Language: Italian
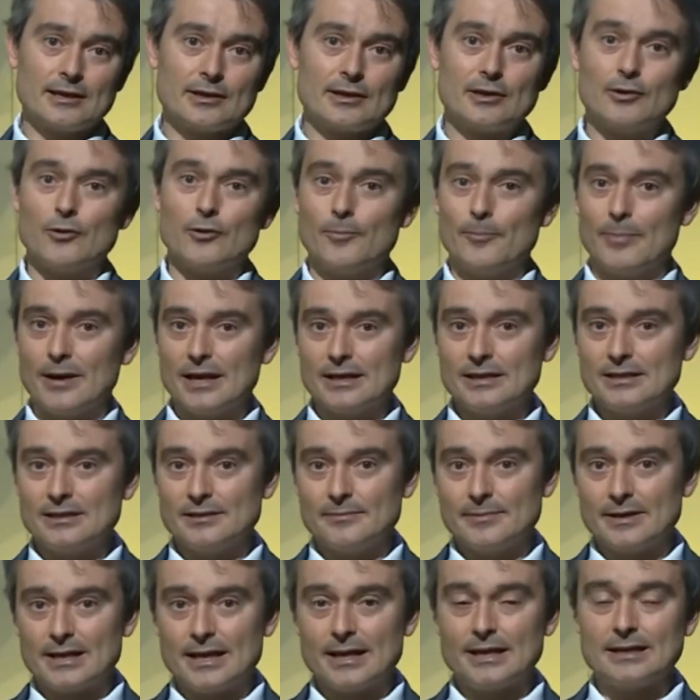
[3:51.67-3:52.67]
i, compagni di
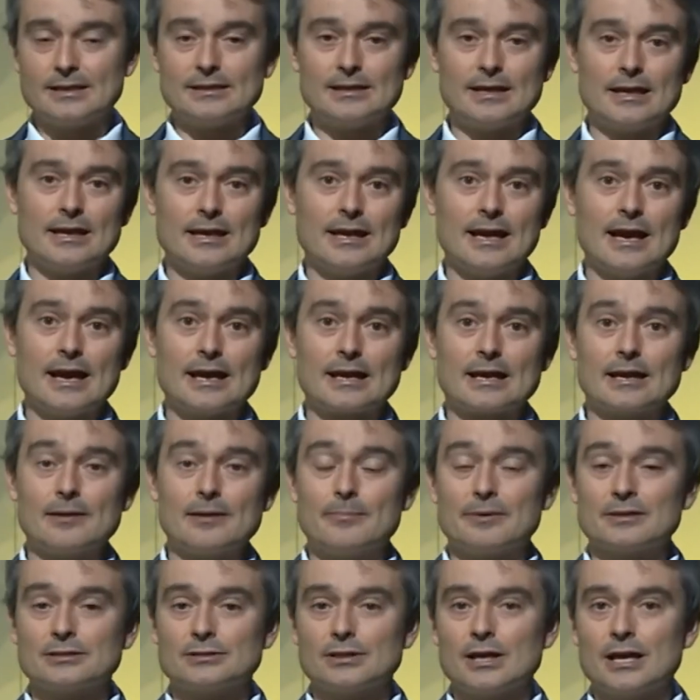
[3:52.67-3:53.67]
merenda e anche
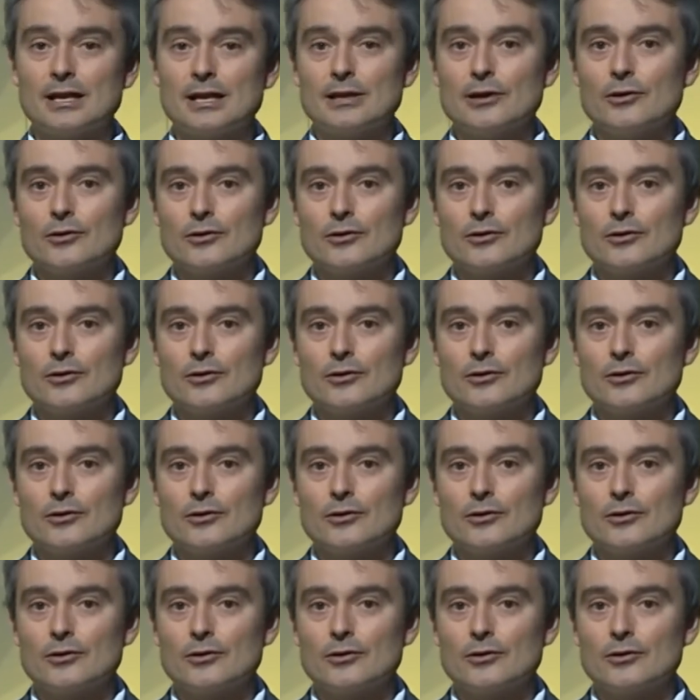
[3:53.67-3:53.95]
Paciani,